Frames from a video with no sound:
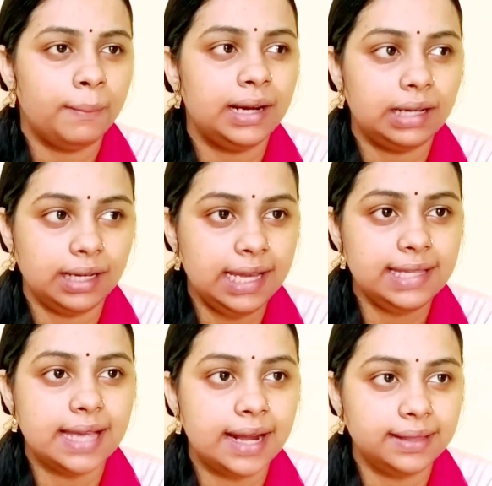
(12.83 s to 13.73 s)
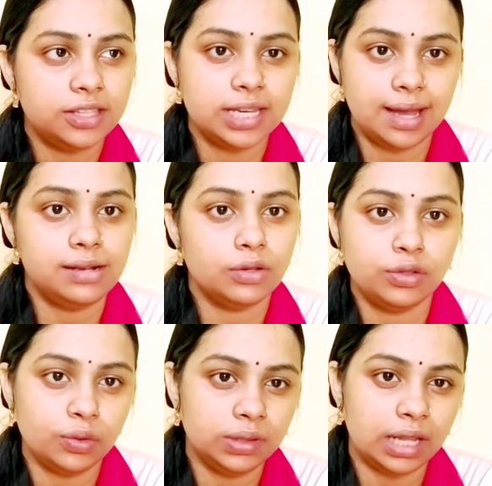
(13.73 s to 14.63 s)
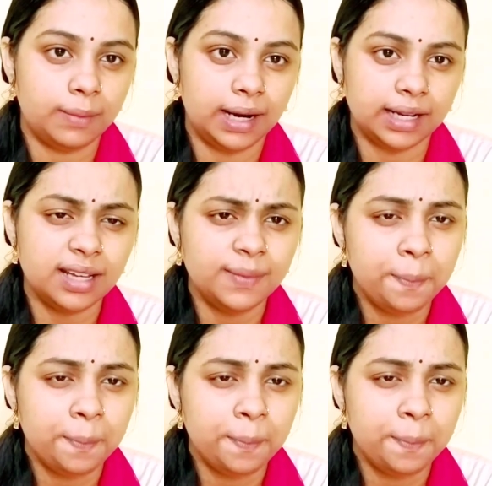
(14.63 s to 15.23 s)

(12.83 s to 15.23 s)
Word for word: బట్ ఈసారి అయితే చేయాల్సి వస్తుందనమాట